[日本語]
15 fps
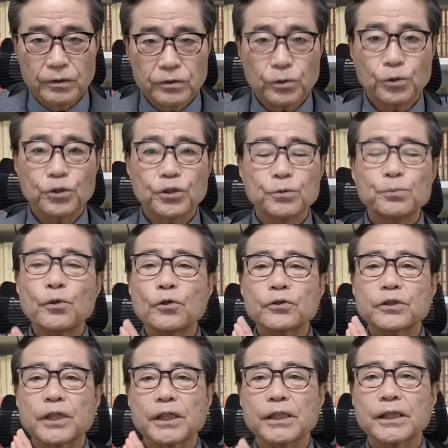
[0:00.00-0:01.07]
そういう
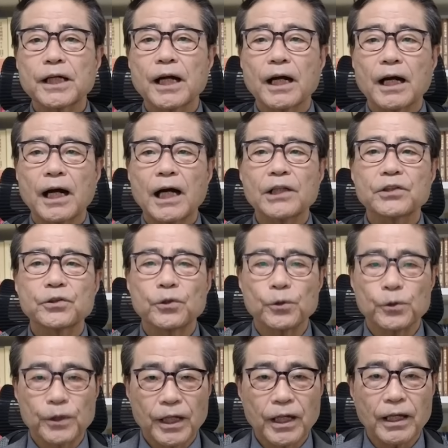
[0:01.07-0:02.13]
目的がある
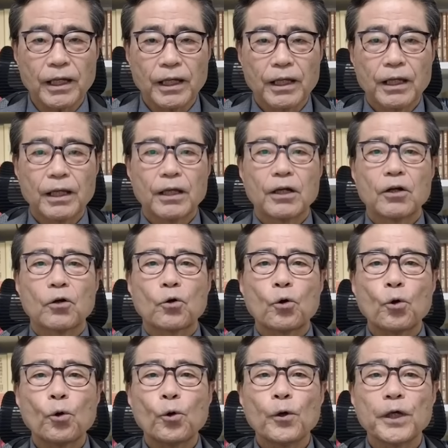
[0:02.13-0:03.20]
ので、
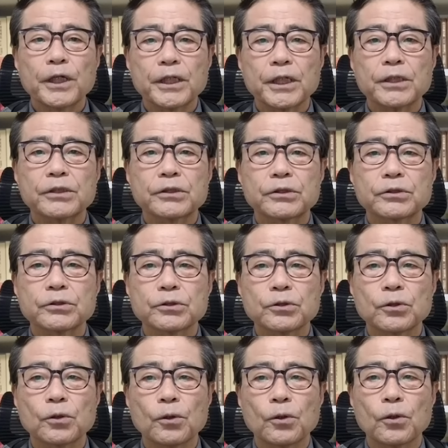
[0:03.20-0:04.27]
広域通
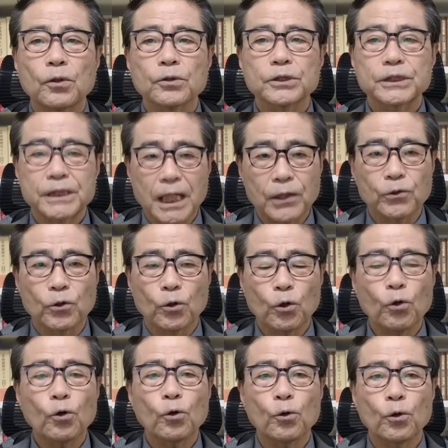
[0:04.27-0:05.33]
報者の
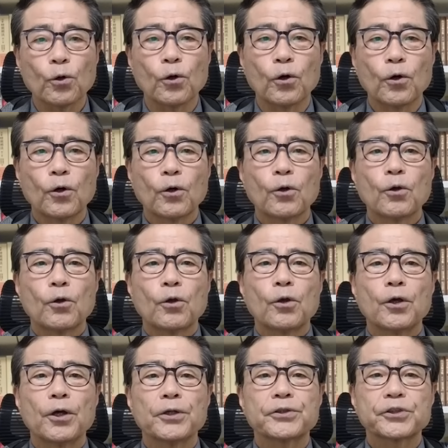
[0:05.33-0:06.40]
保護を
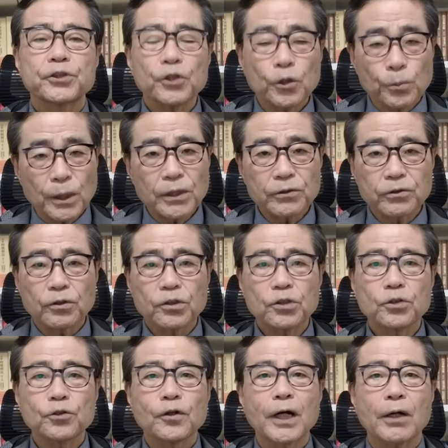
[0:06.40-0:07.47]
強めるとい
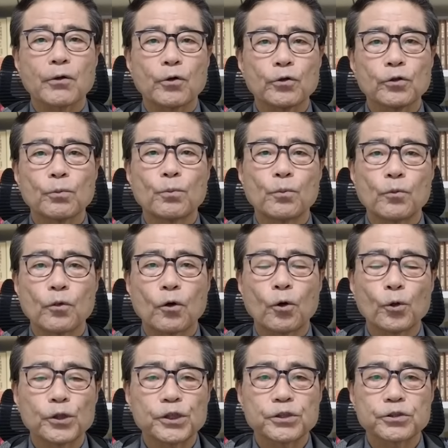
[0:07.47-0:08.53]
うのがこの
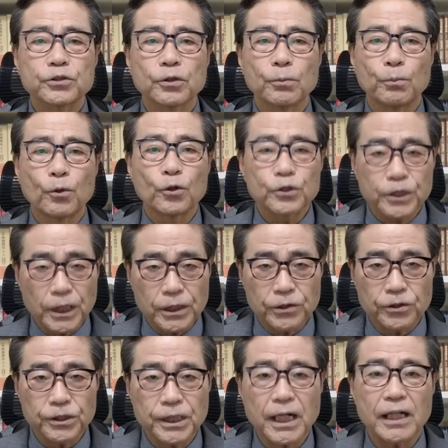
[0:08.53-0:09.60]
法律の目的
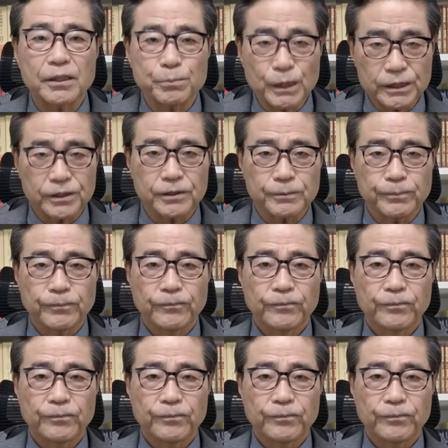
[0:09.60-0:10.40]
としてあります。